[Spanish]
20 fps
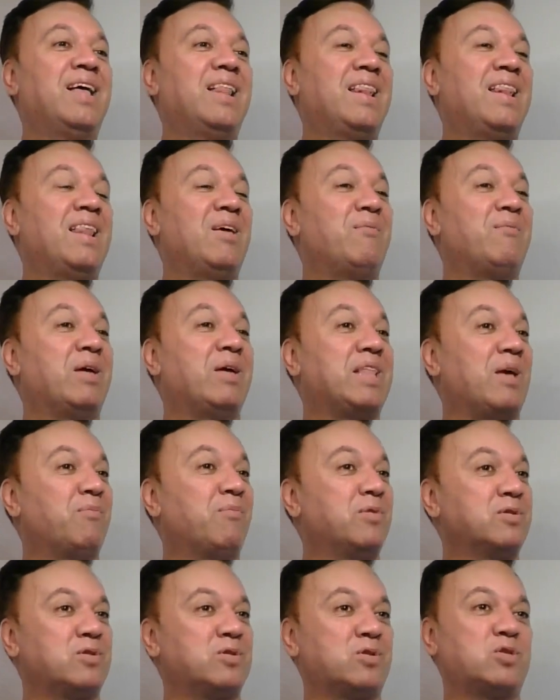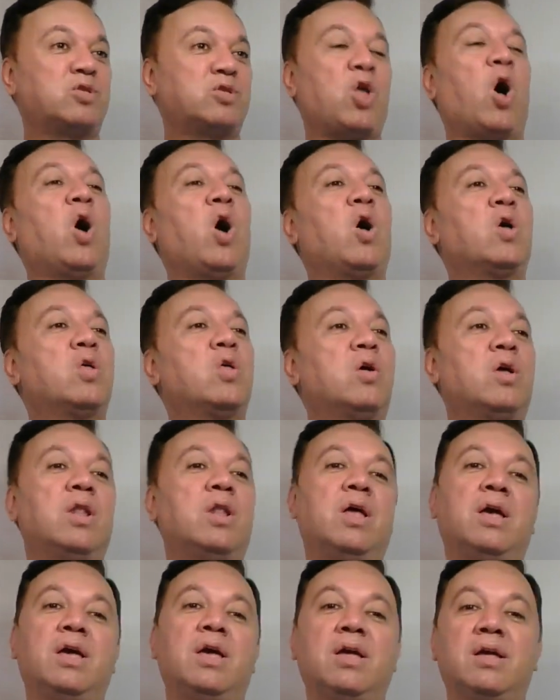le metemos
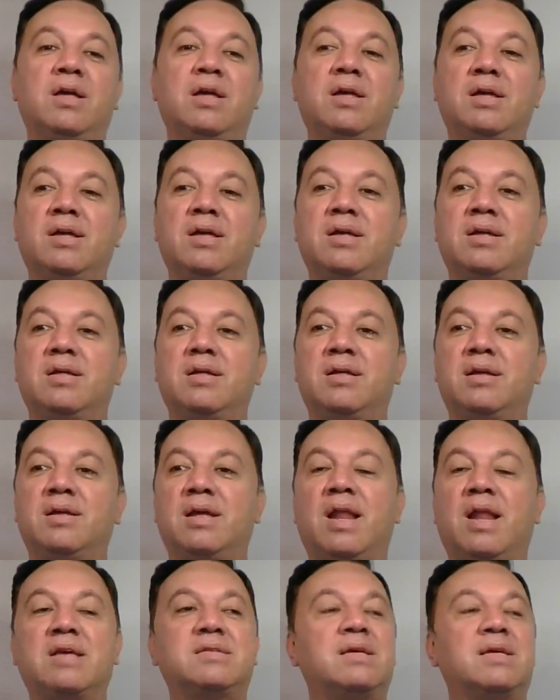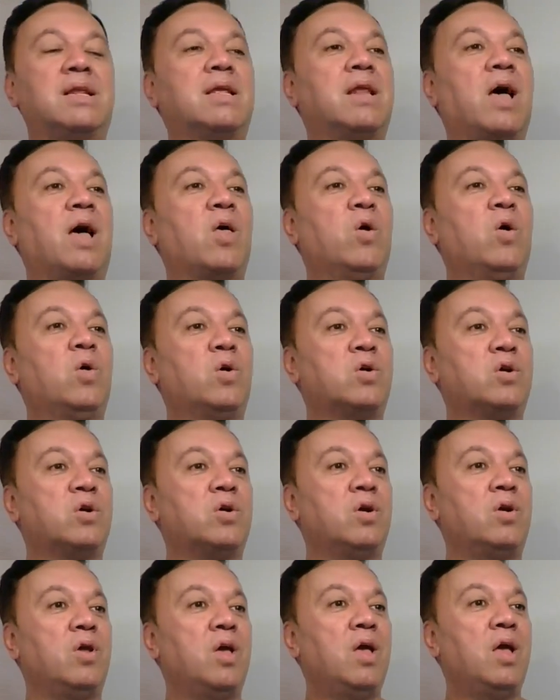todo eh, eh, el
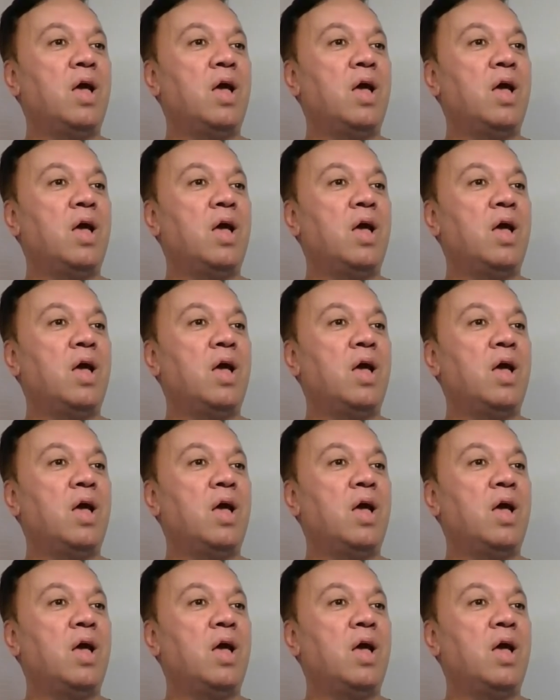acelerador